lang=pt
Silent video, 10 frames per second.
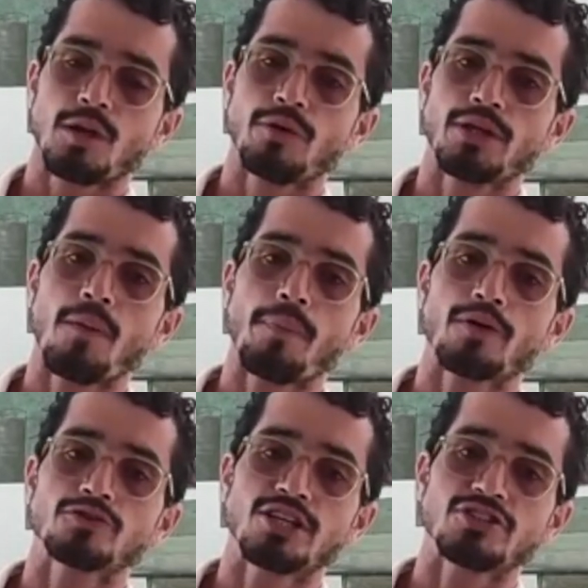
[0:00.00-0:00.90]
Botar um
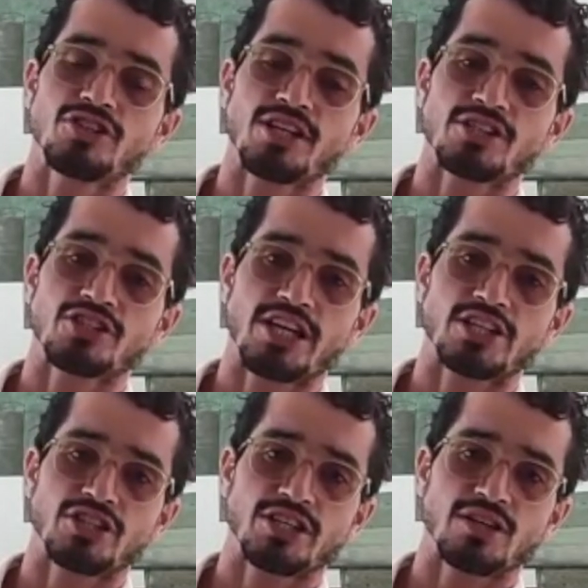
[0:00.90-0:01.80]
pouco de
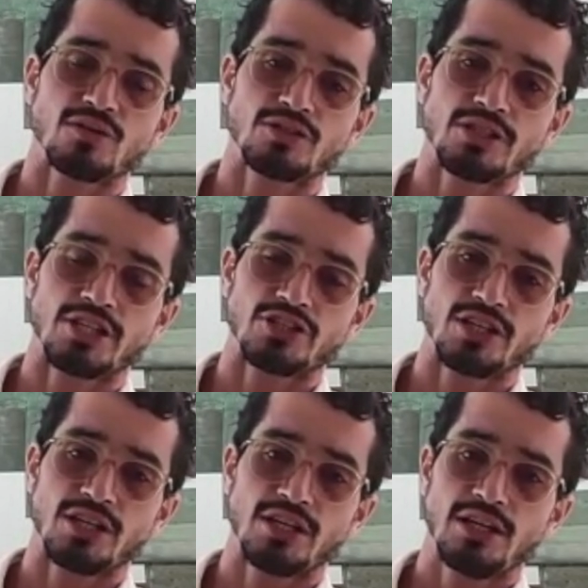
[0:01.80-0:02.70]
adstringente que não
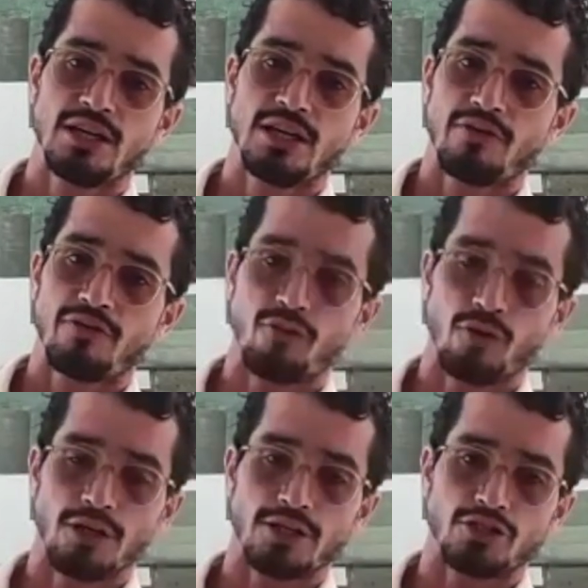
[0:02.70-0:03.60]
seja
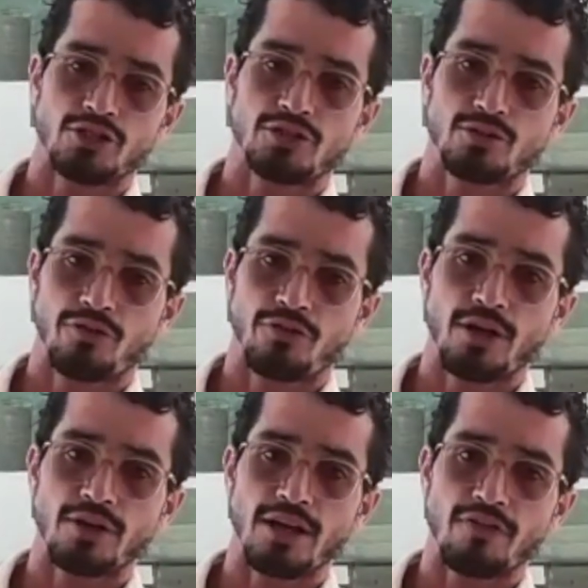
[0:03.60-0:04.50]
folhas no
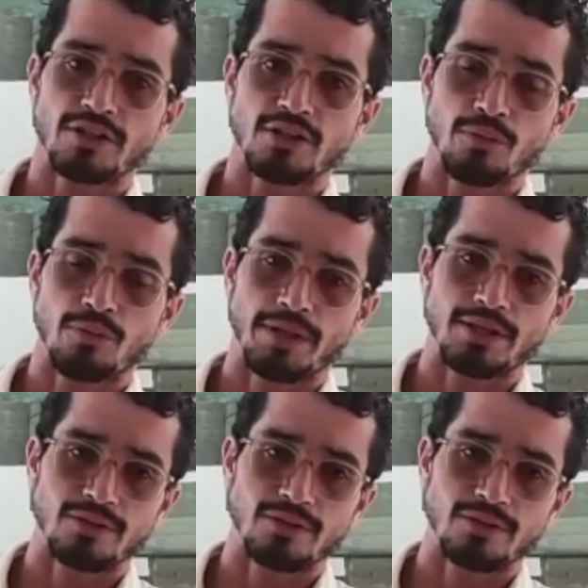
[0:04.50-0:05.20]
final da refeição do pita.